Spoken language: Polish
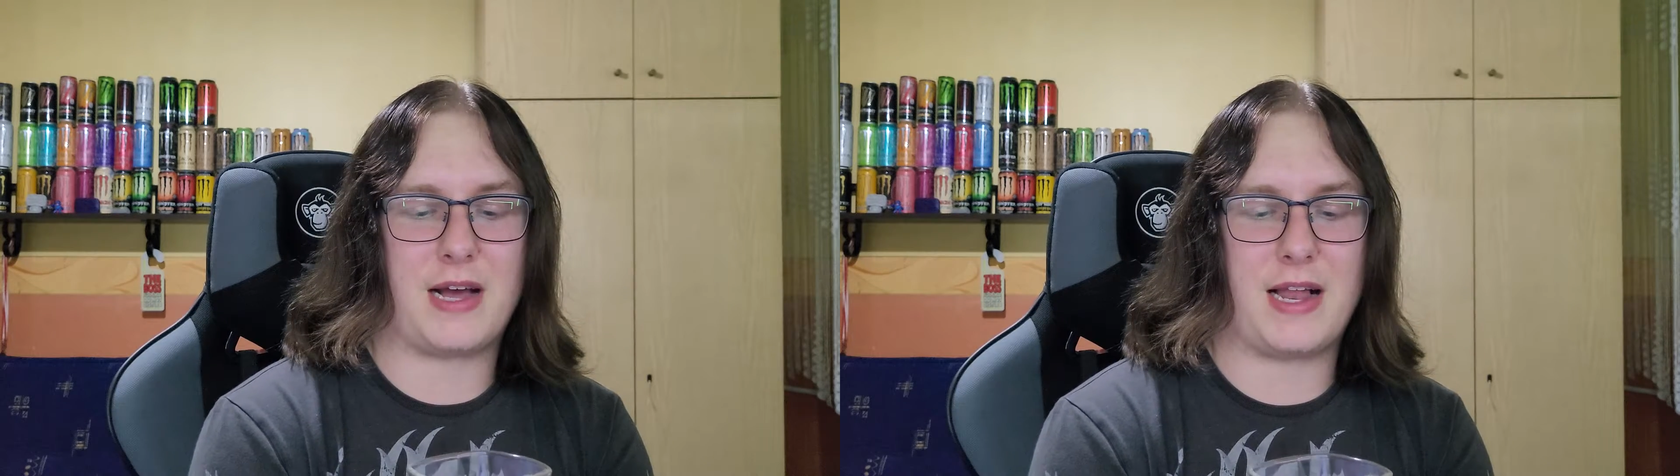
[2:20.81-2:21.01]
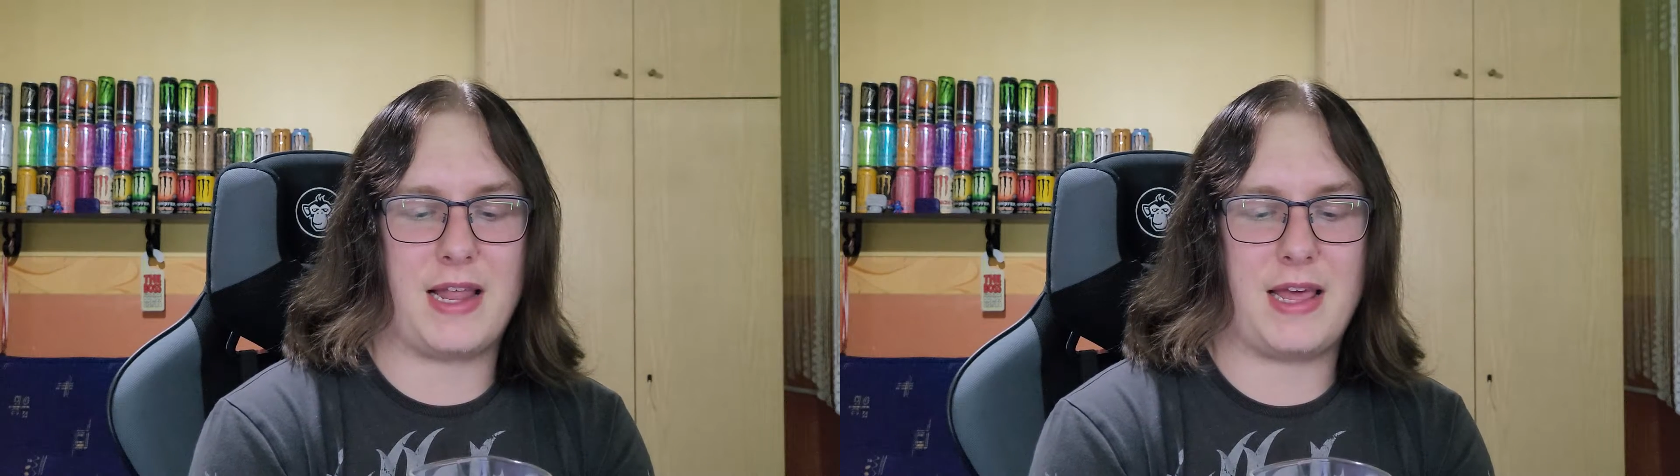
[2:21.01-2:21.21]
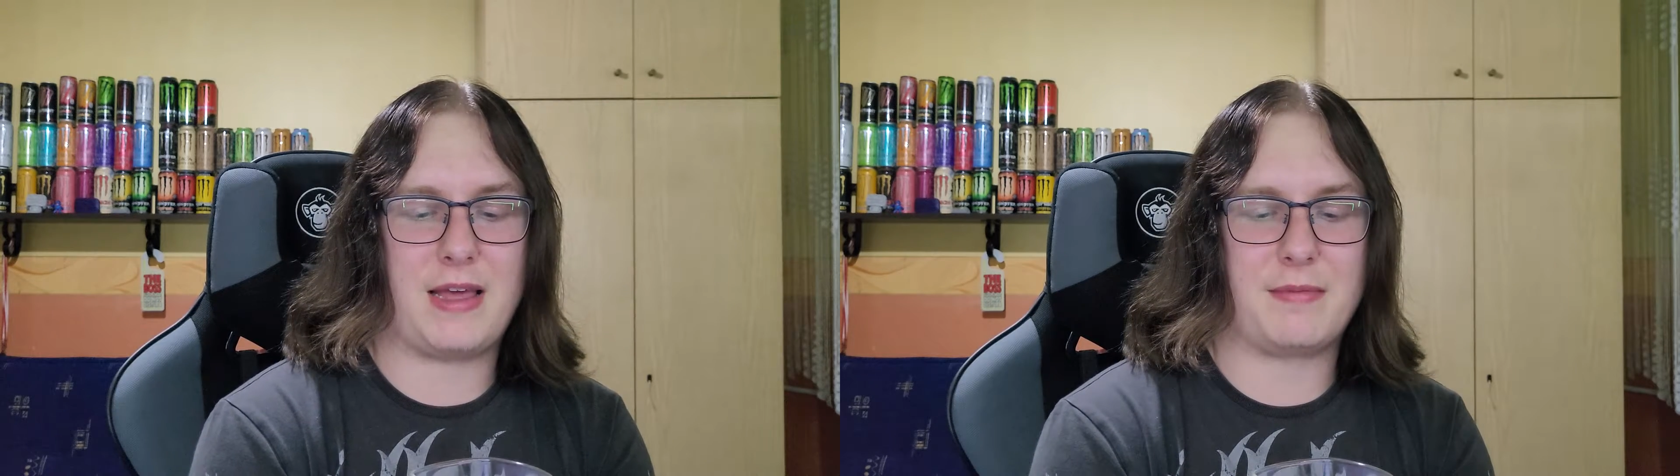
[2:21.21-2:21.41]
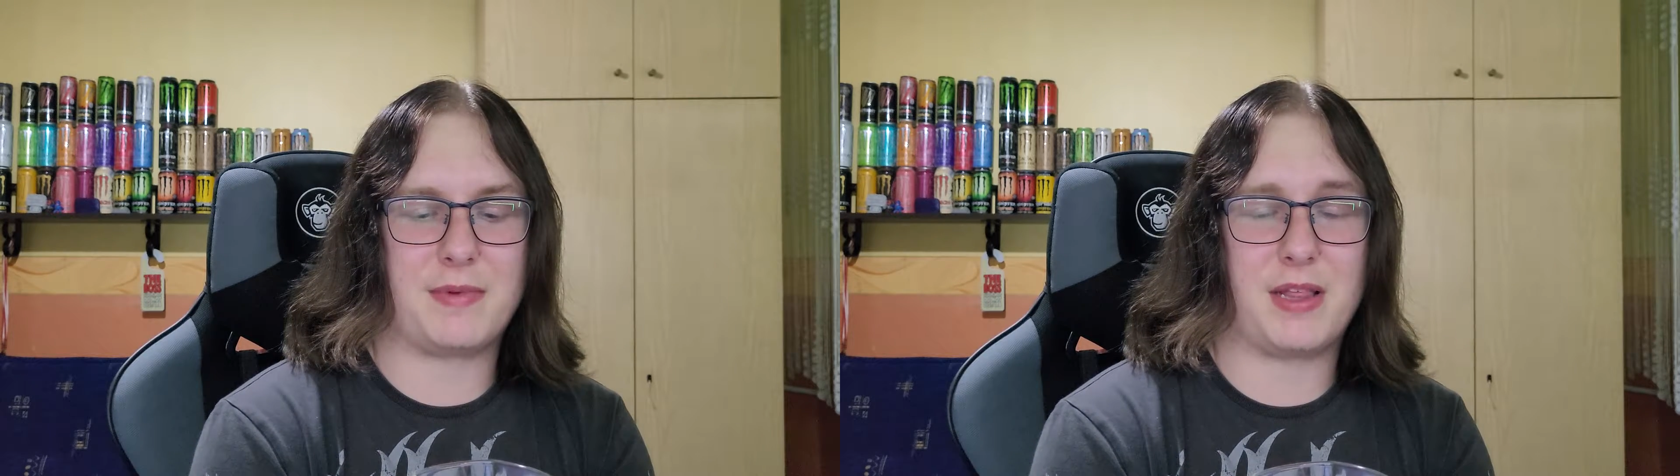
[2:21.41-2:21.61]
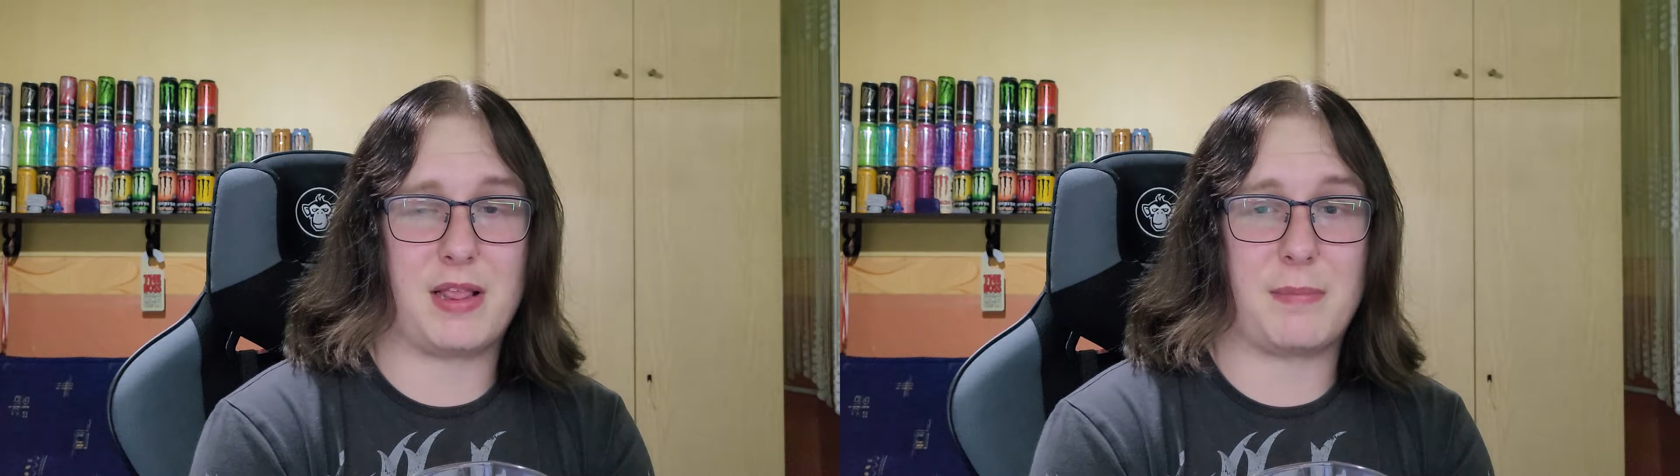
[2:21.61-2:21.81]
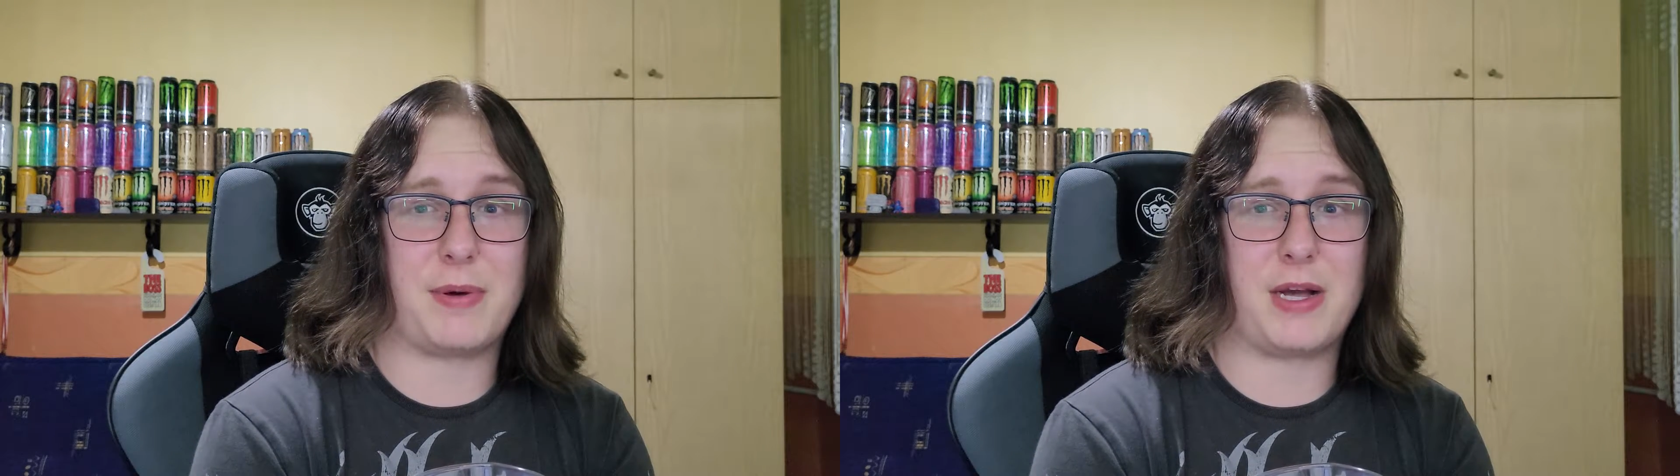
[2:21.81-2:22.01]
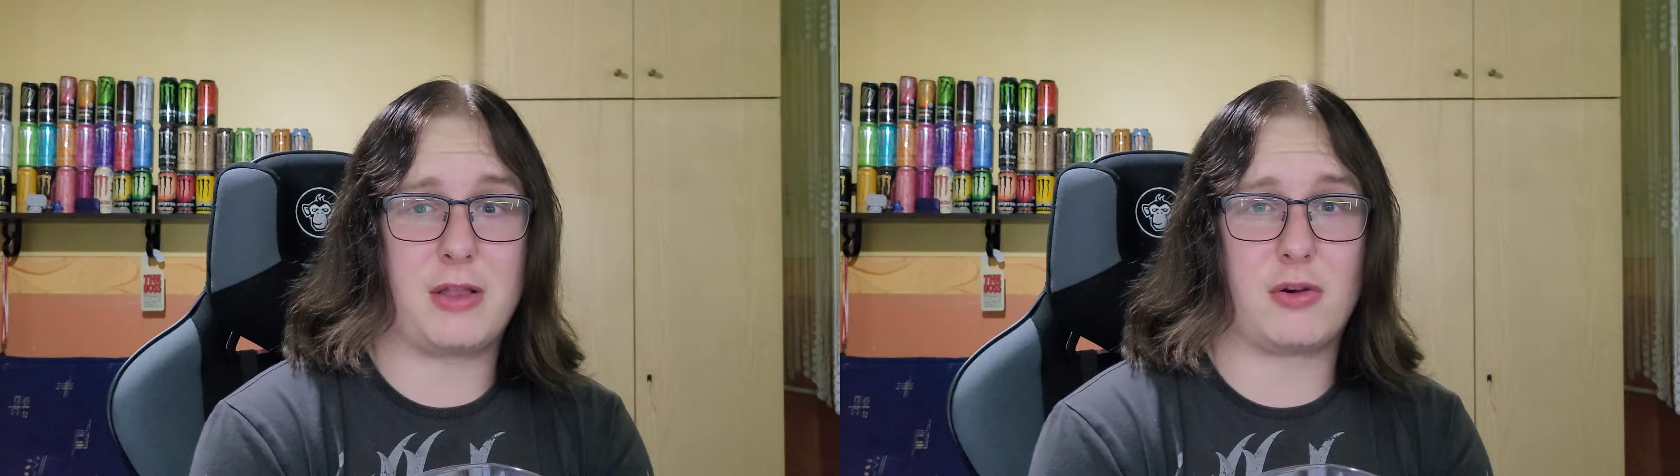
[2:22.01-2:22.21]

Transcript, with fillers: ale ma zapach